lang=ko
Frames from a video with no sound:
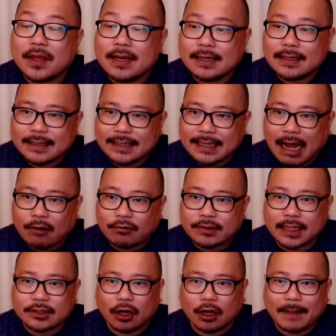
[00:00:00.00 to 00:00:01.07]
이 가운데
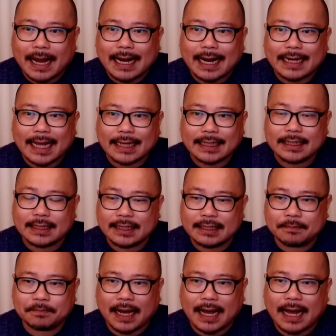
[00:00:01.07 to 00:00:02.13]
절반가량이
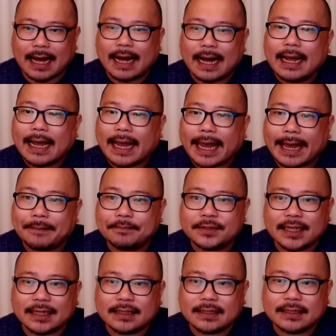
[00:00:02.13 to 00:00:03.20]
이른바
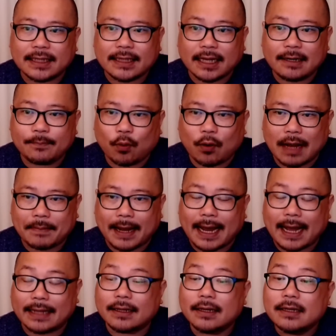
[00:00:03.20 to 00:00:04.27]
MZ세대를
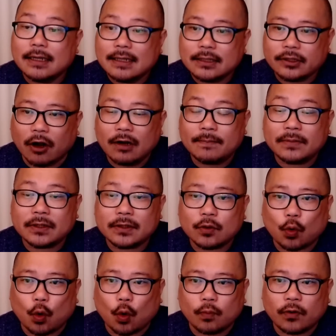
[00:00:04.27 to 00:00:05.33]
포함한 젊은
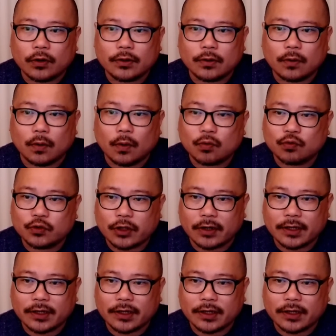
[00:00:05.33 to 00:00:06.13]
공무원들로 구성이